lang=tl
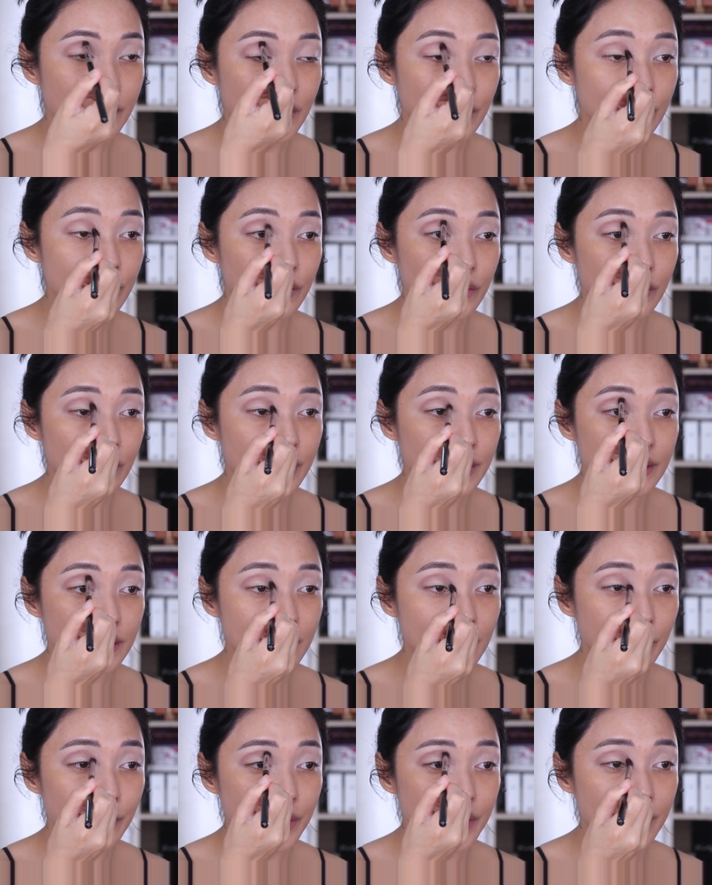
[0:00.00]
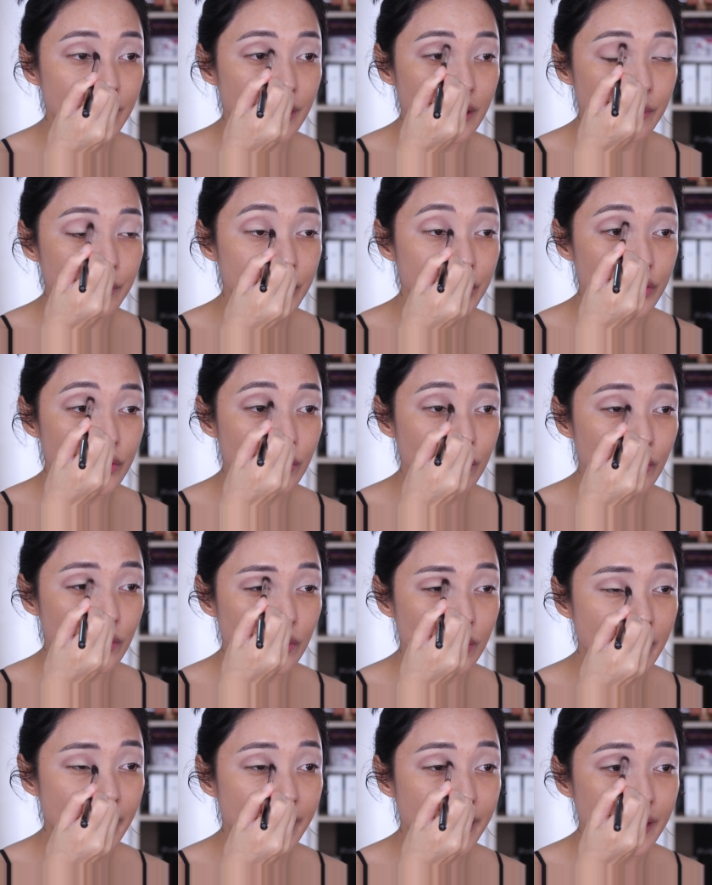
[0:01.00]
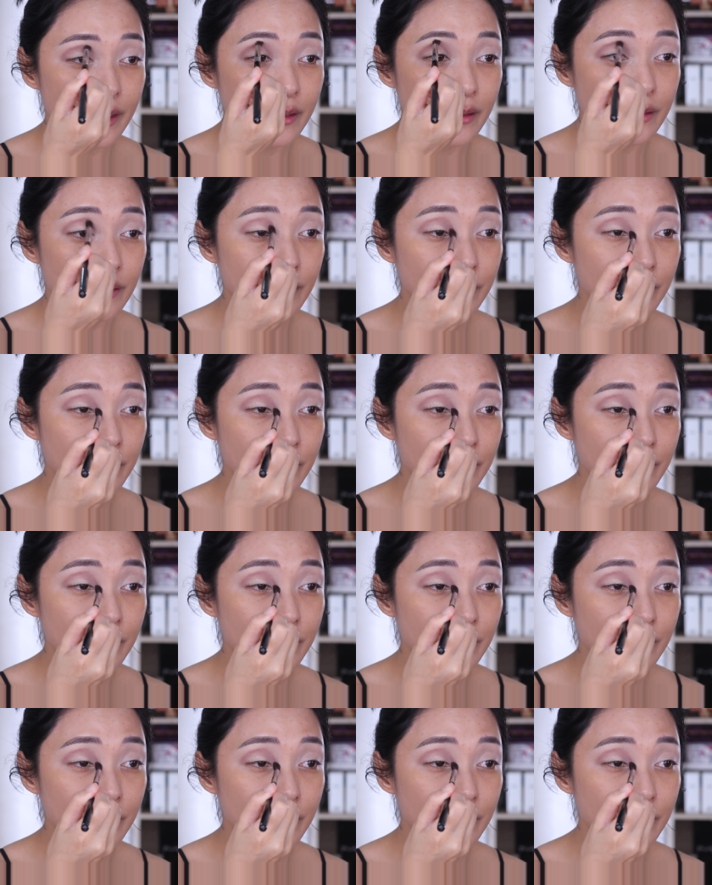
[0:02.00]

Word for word: Gusto ko kasi kapit na kapit yung kulay.